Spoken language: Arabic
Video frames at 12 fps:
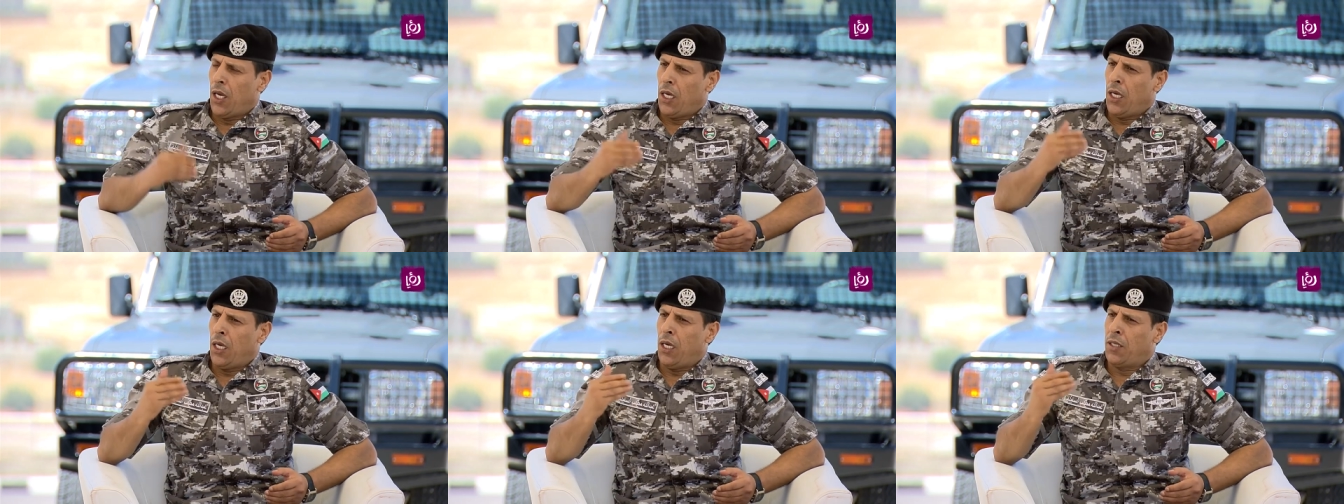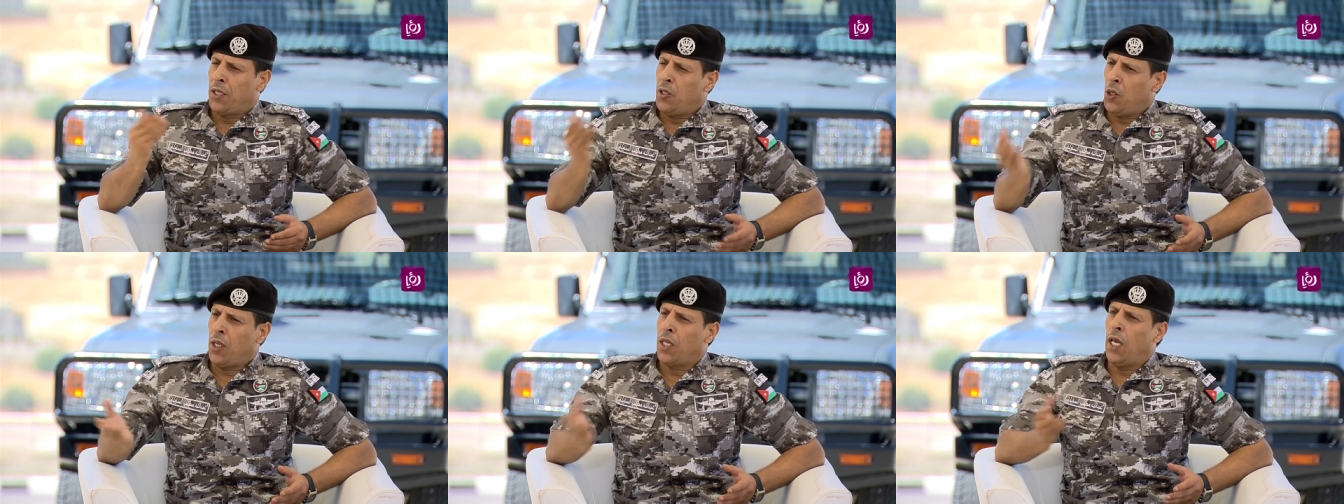آه،
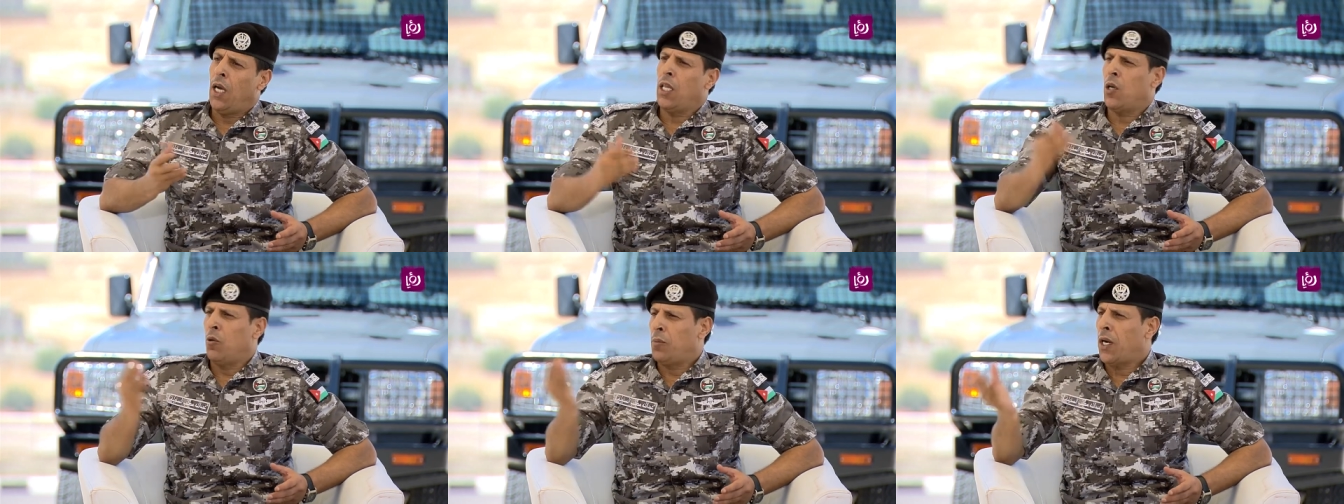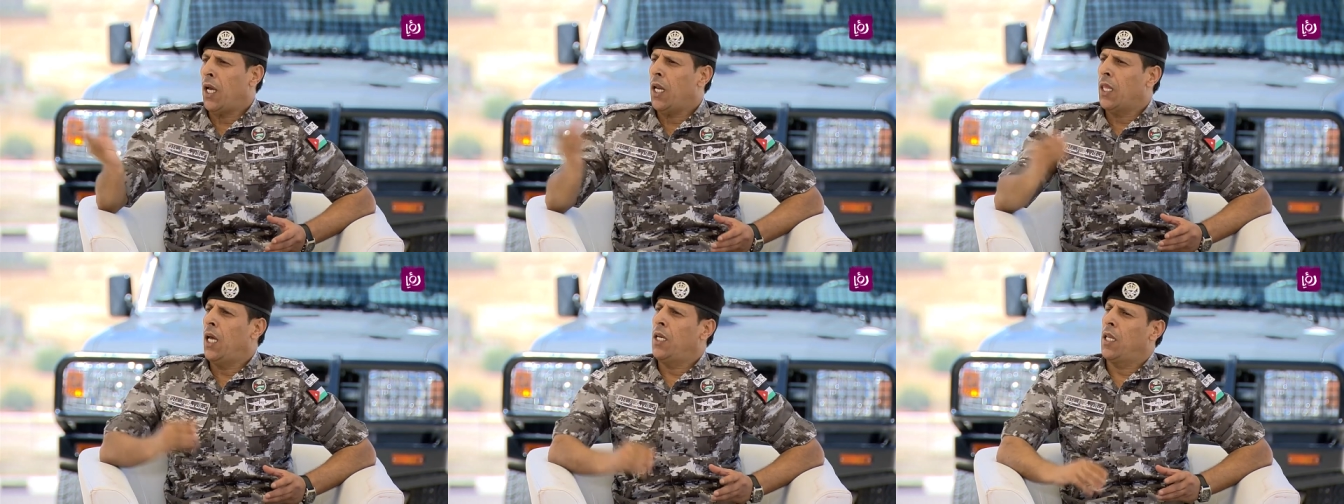النوع الثالث أو المرحلة
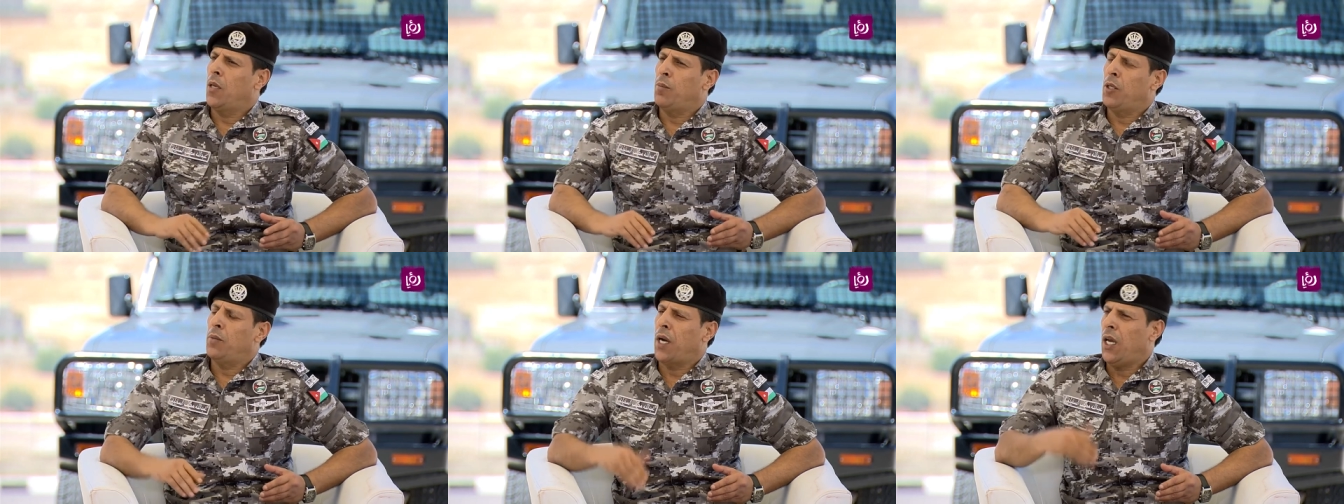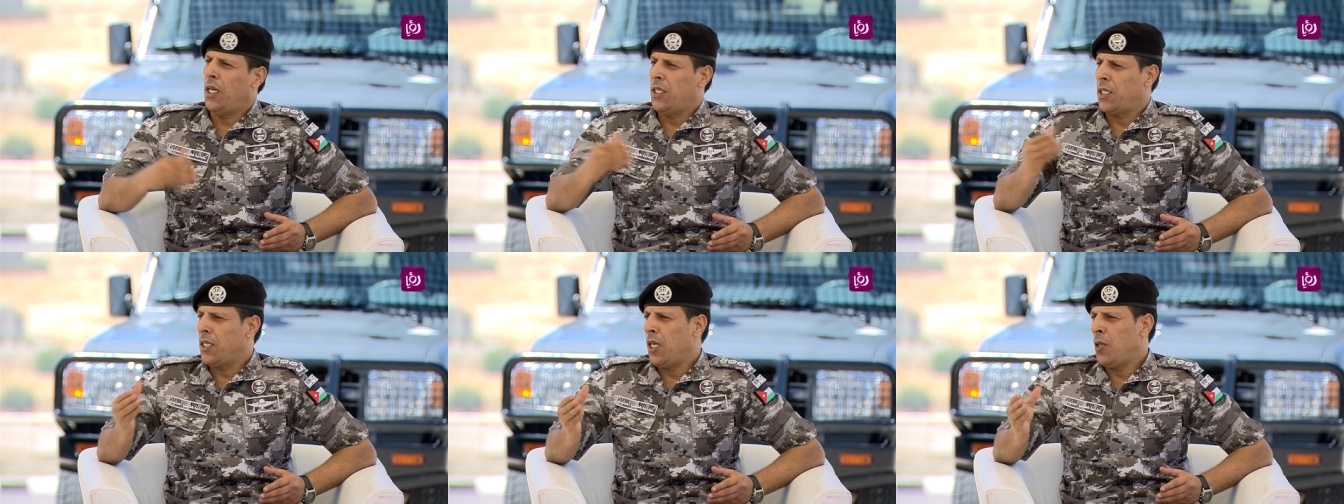الثالثة من مراحل
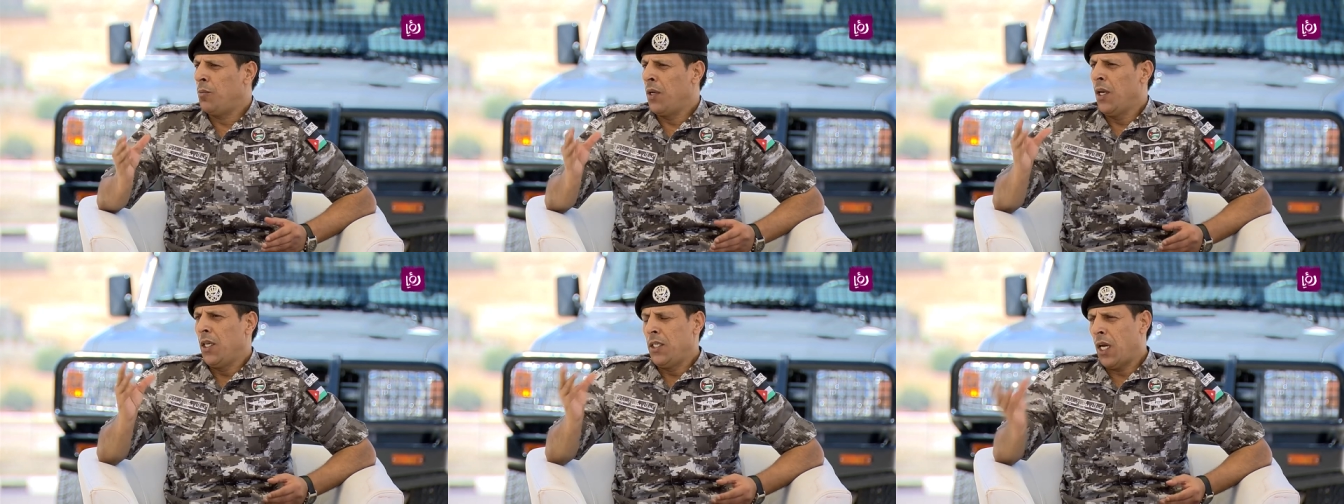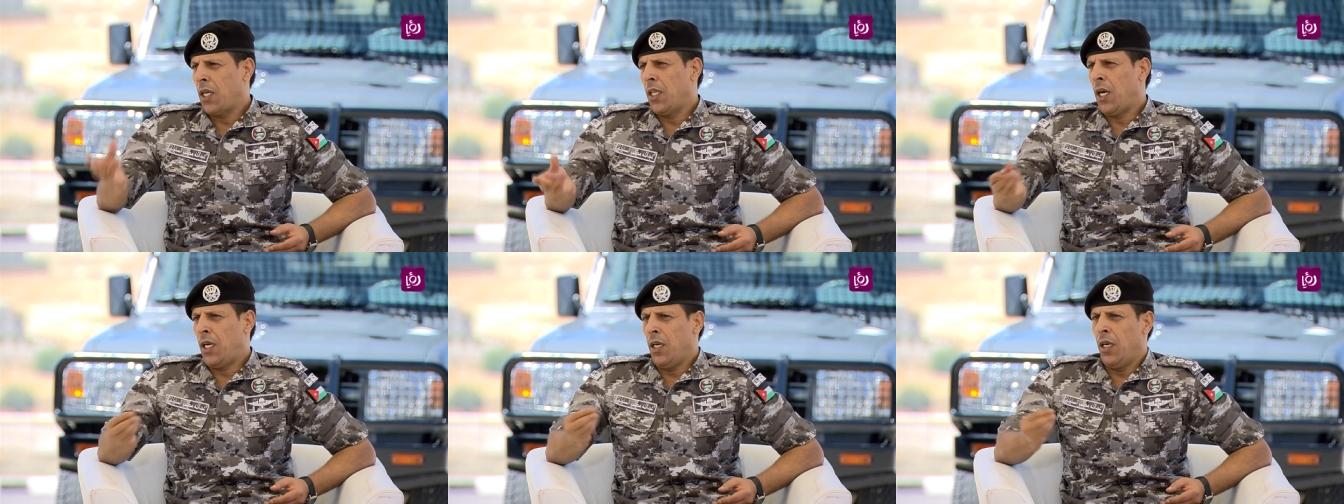التدريب
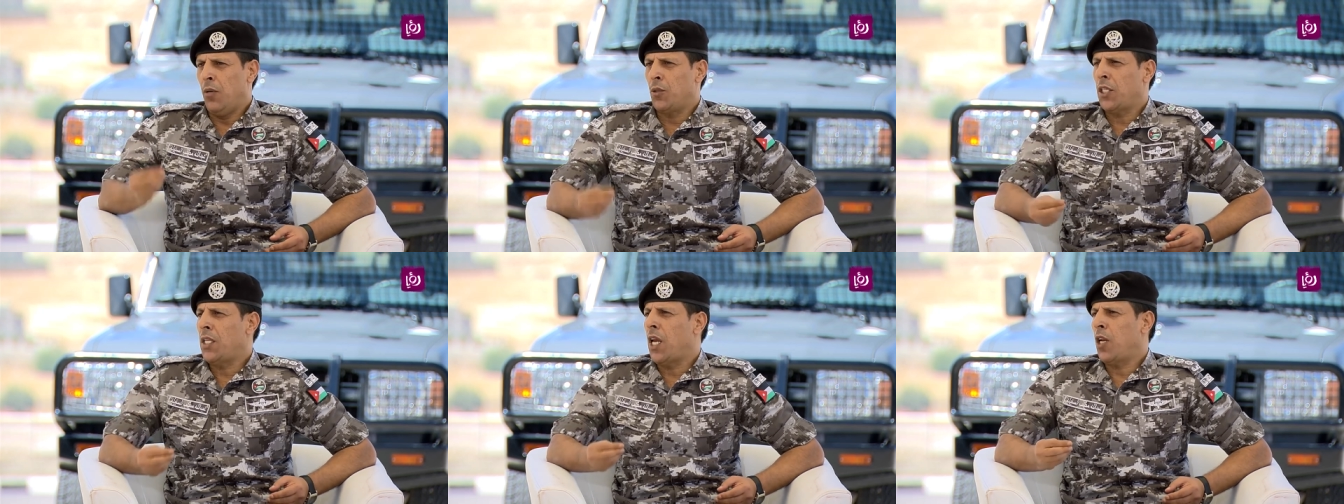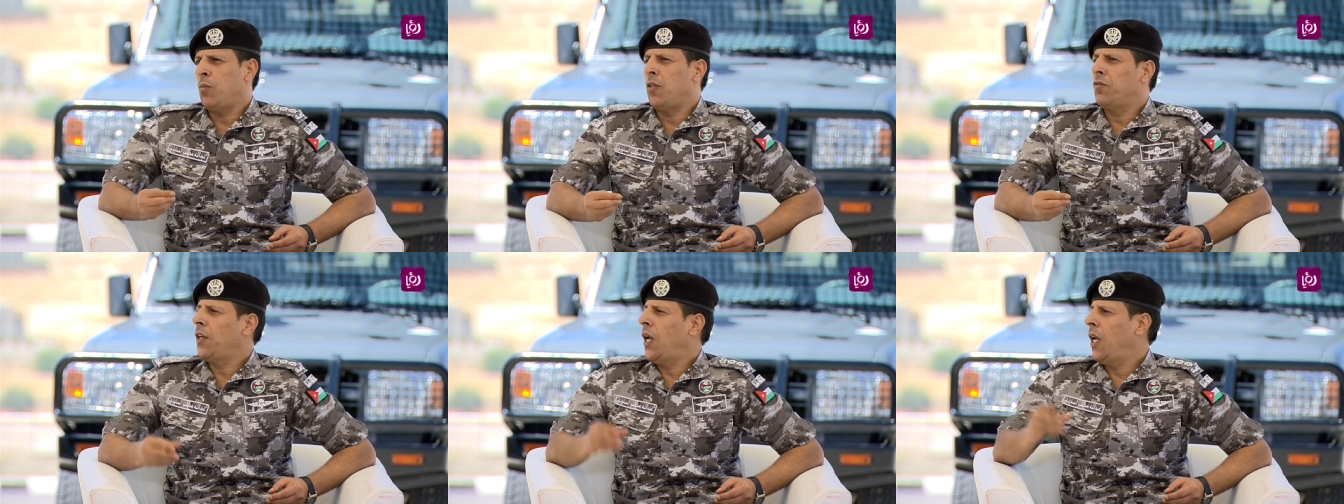يخضع المتدربين
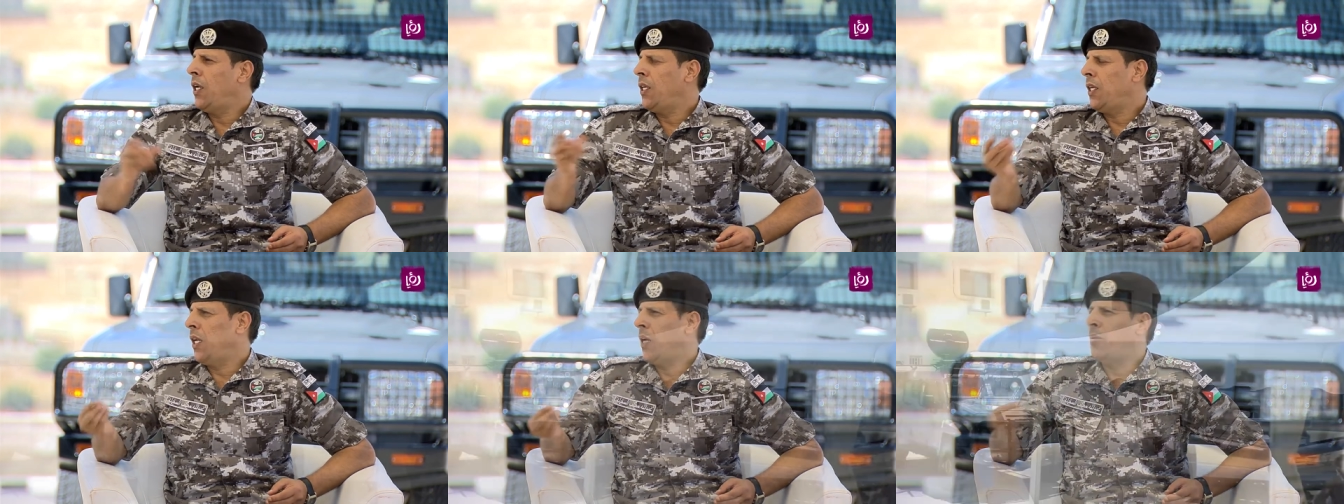فيها اللي هي